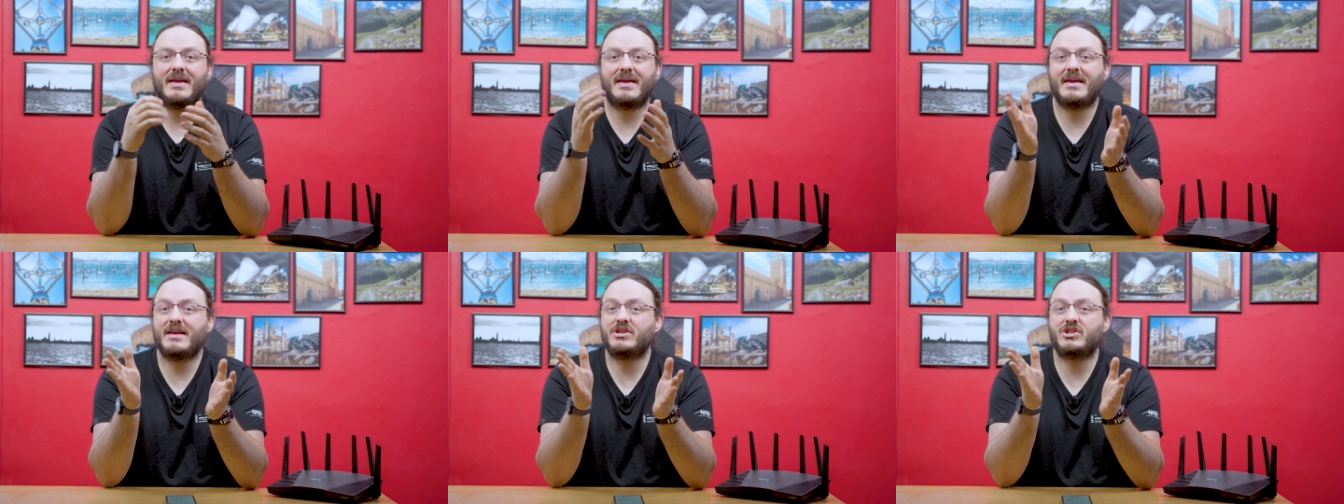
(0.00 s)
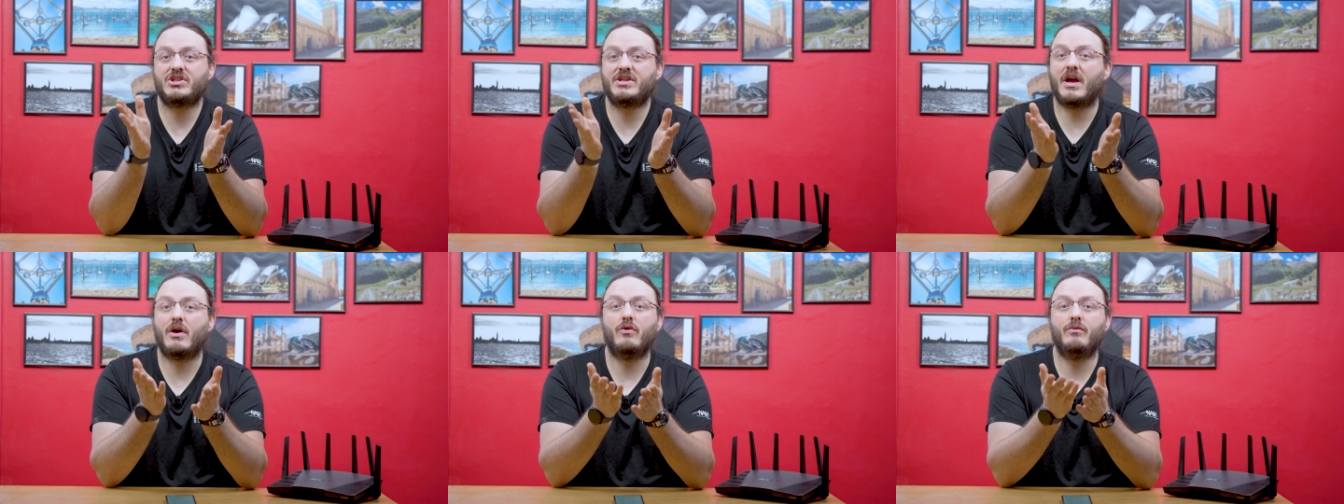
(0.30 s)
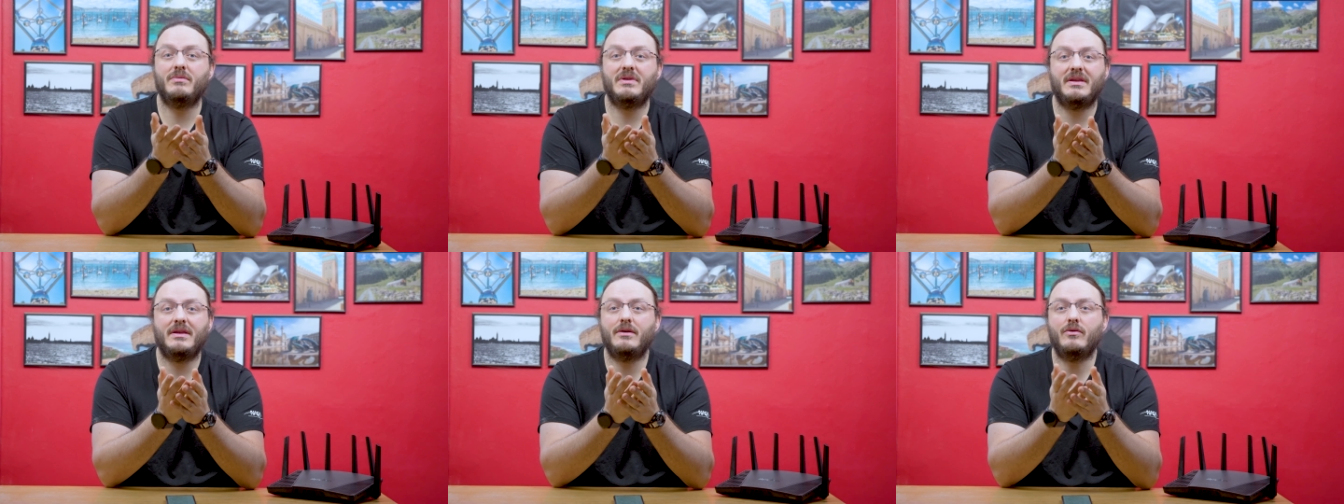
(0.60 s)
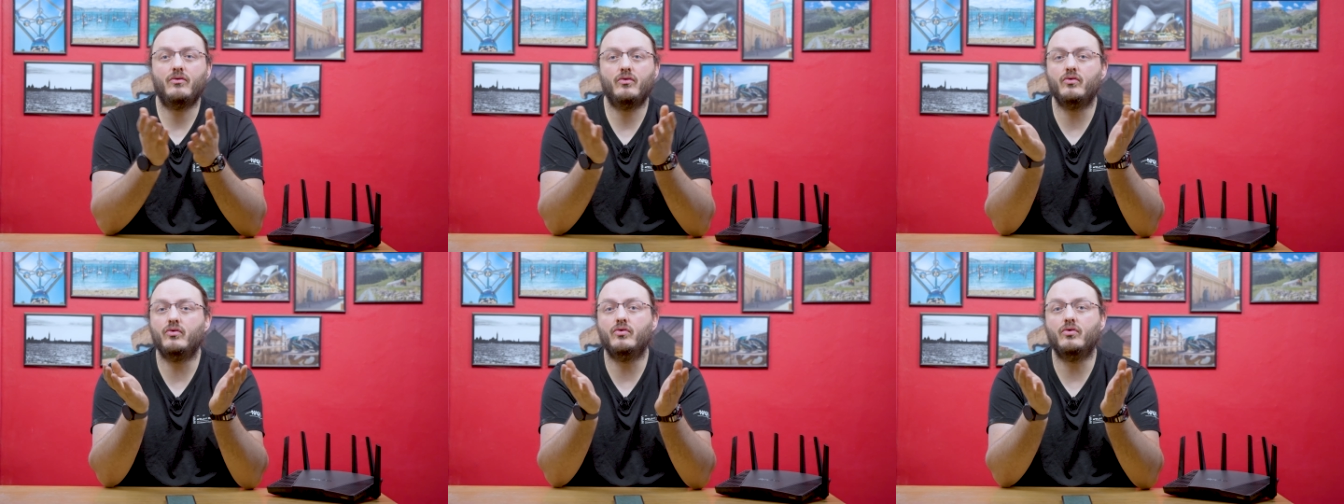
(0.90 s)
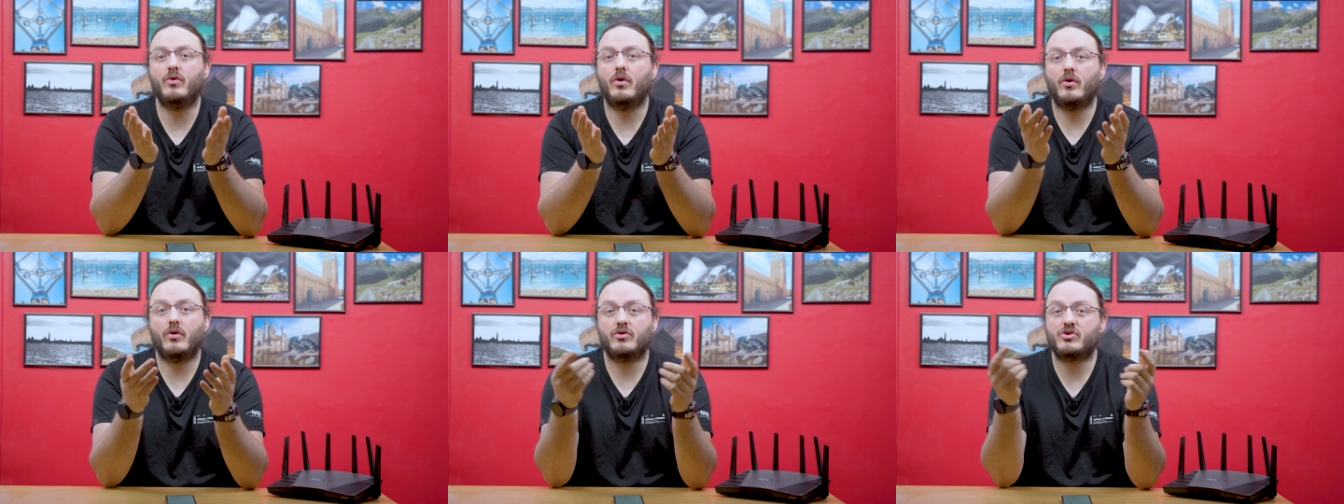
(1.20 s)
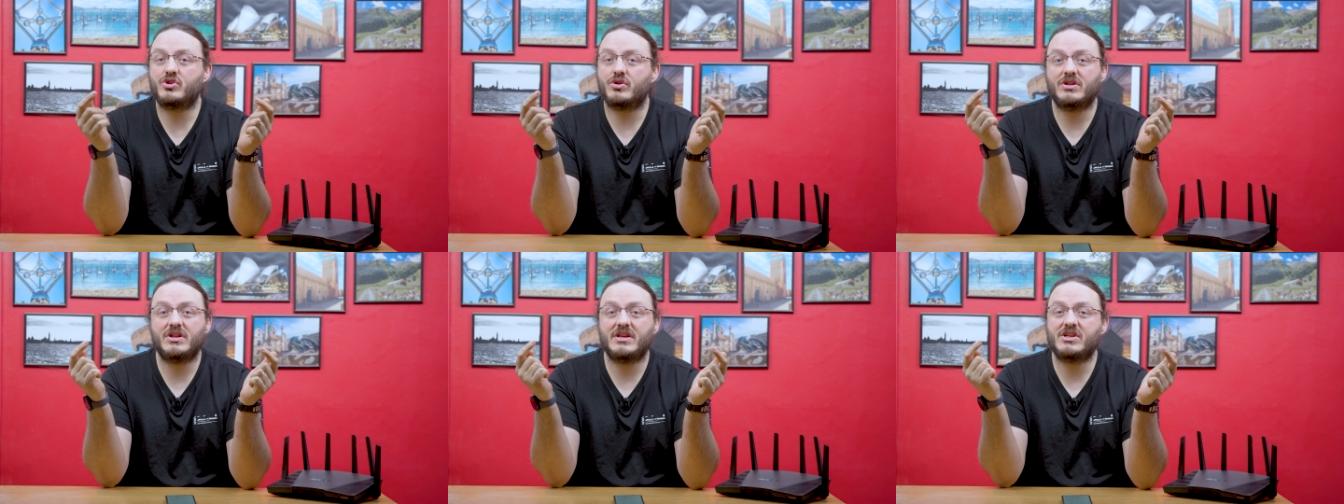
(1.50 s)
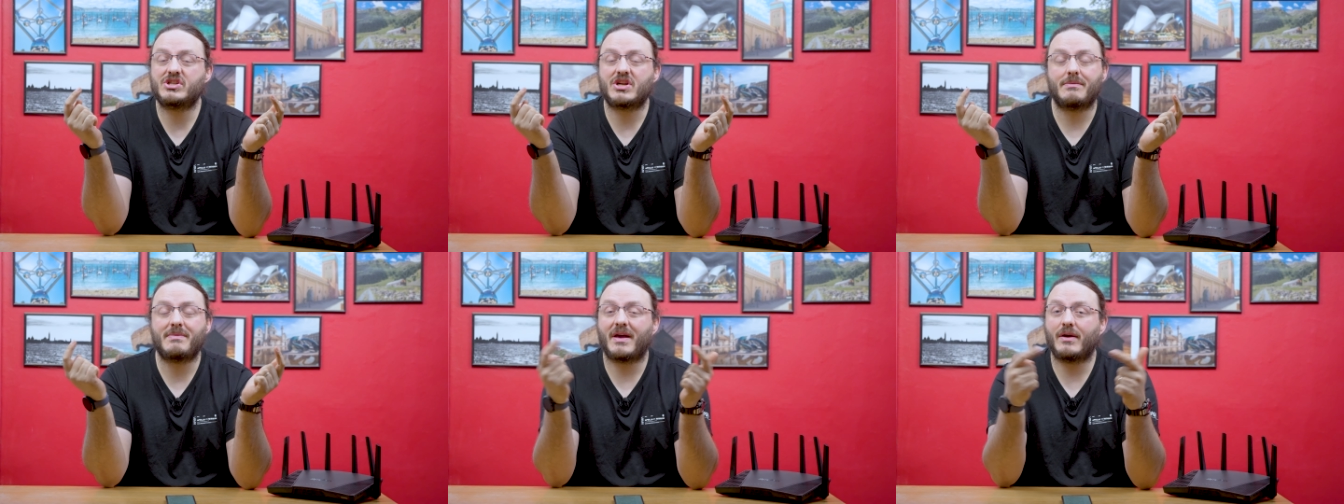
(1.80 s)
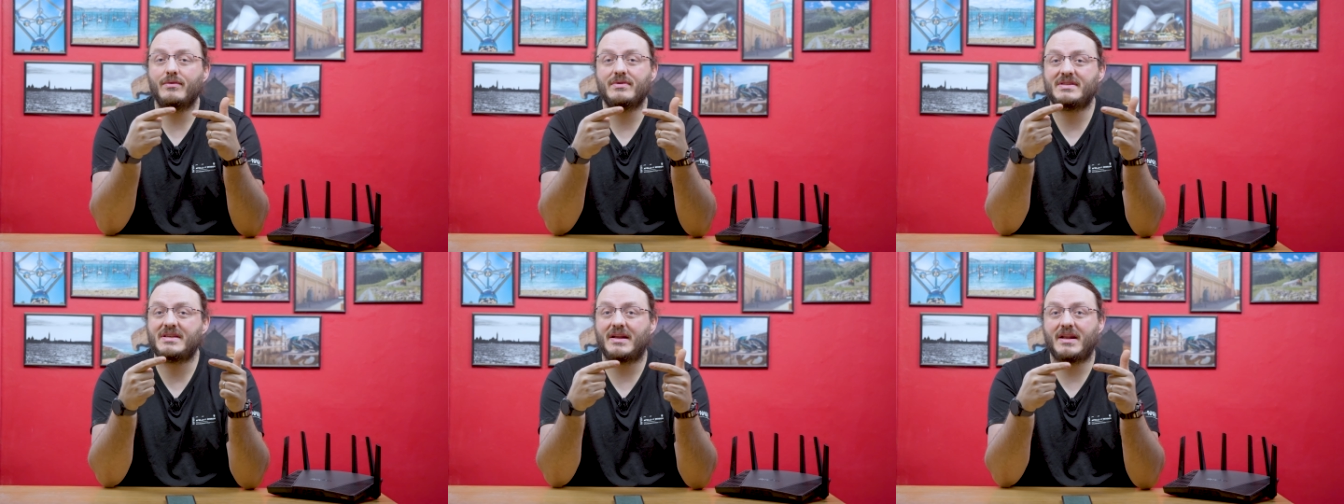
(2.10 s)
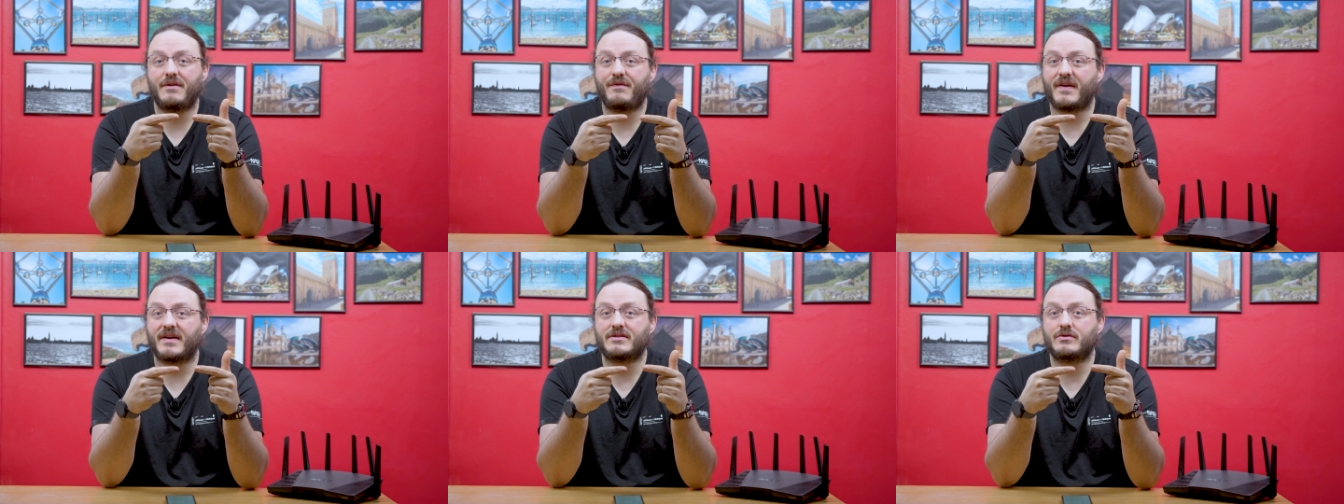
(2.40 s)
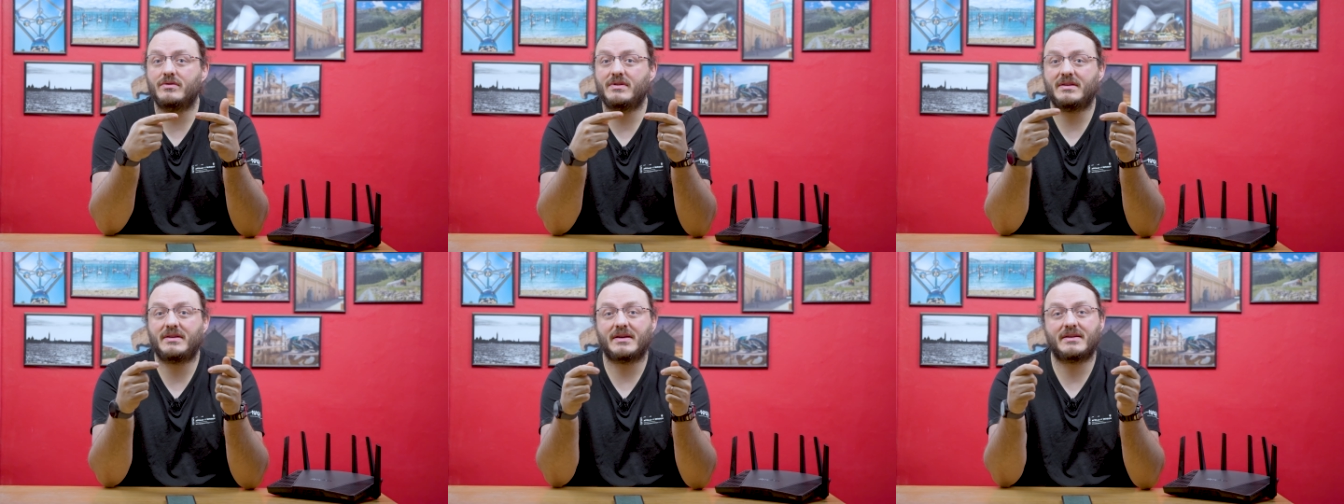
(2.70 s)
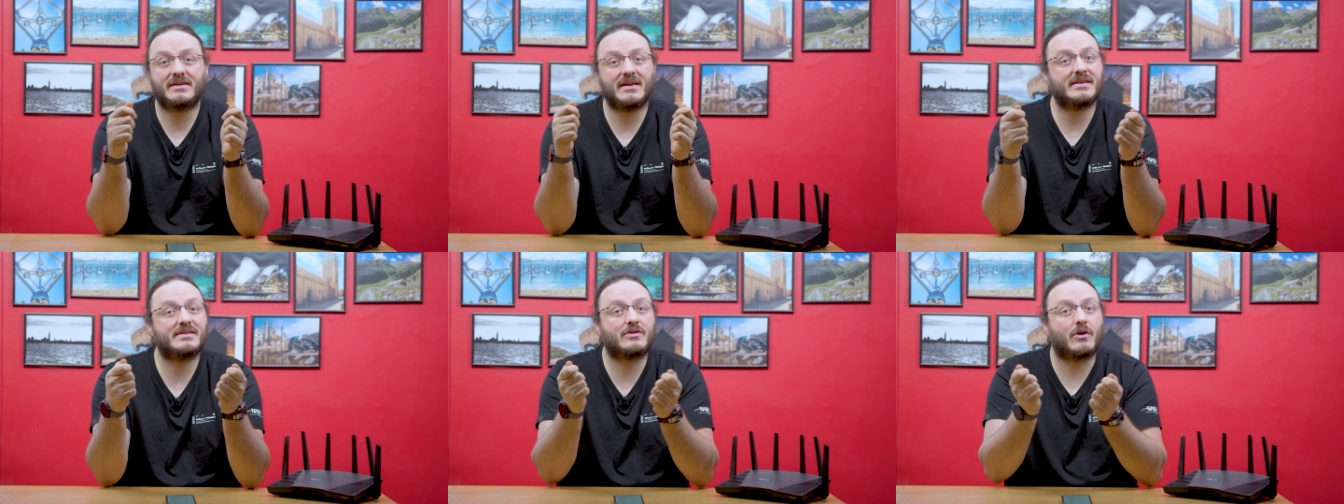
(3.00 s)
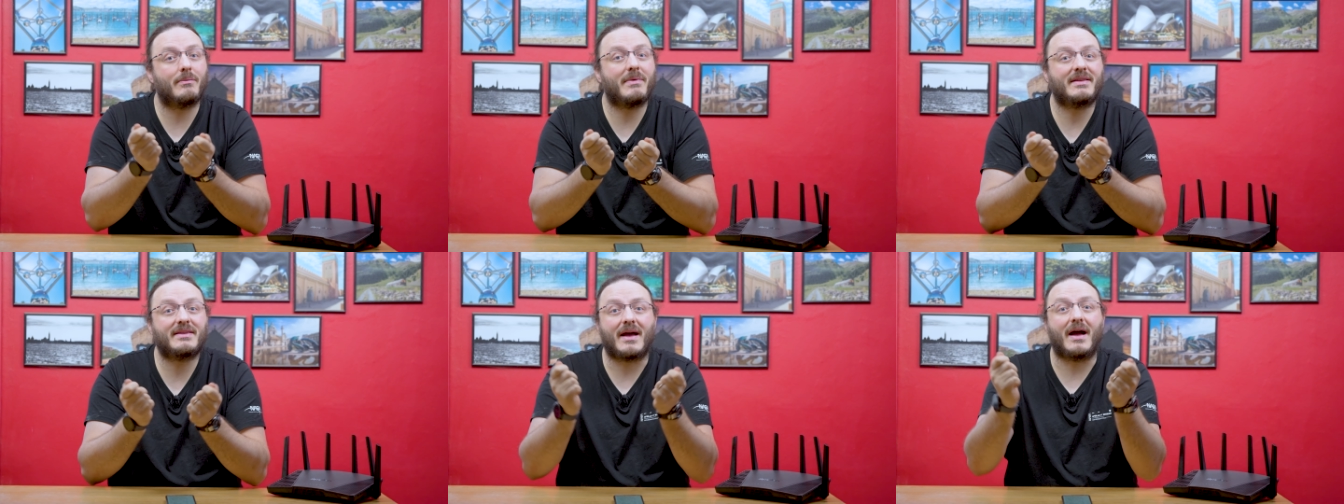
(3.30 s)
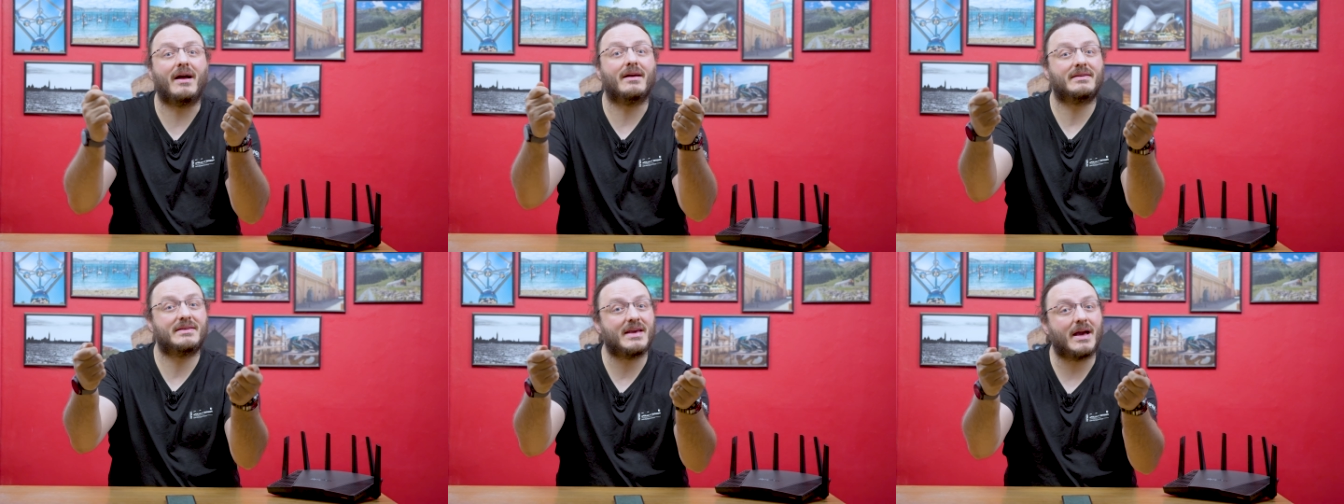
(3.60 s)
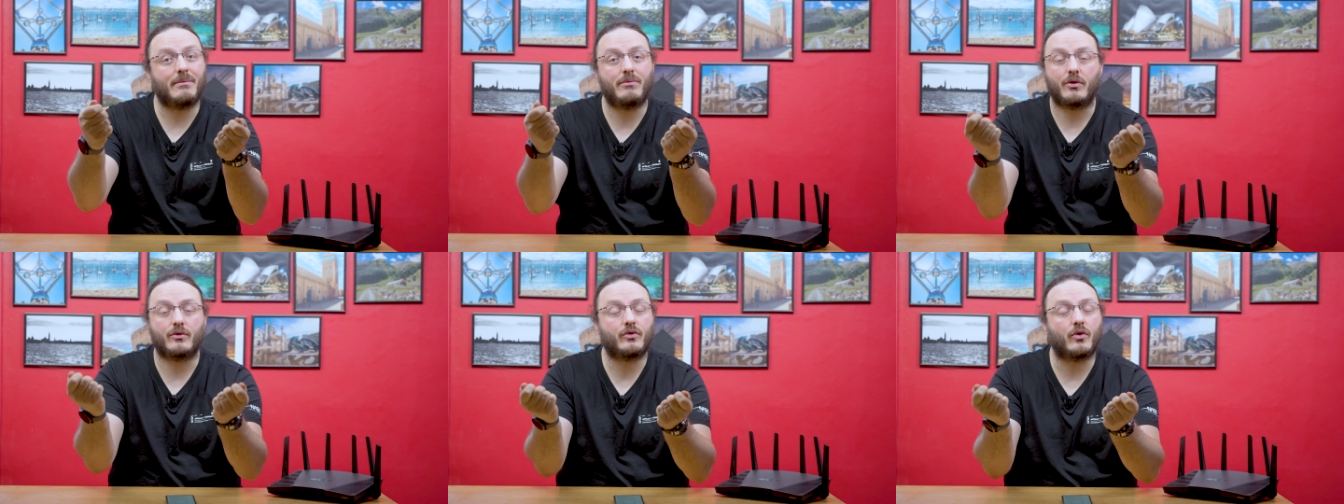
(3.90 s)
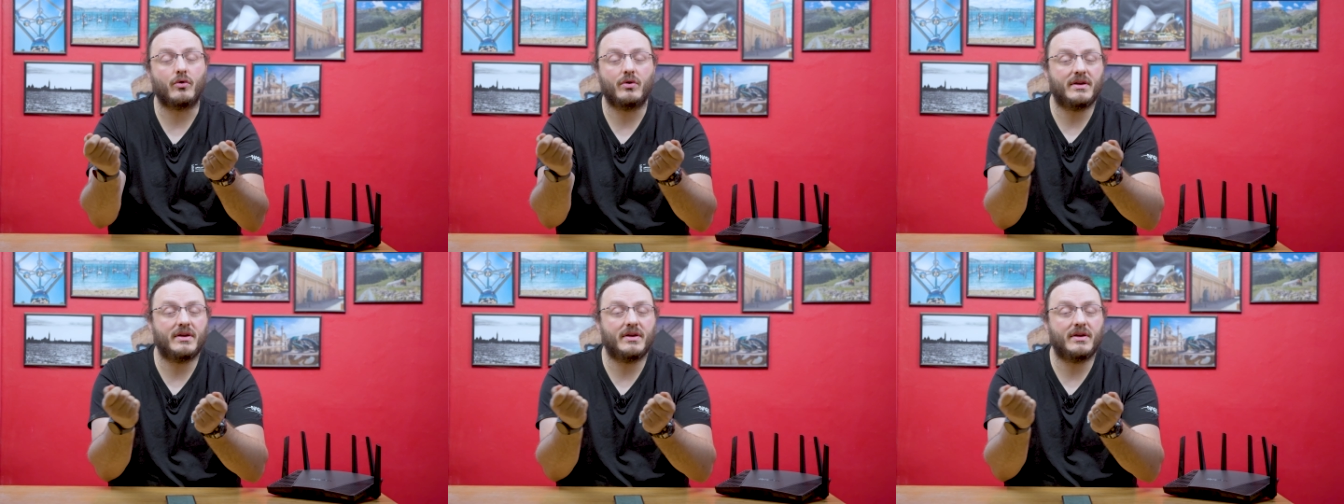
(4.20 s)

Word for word: Et Xiaomi, où euh, je n'ai jamais réussi à les faire se détecter sans mettre un câble entre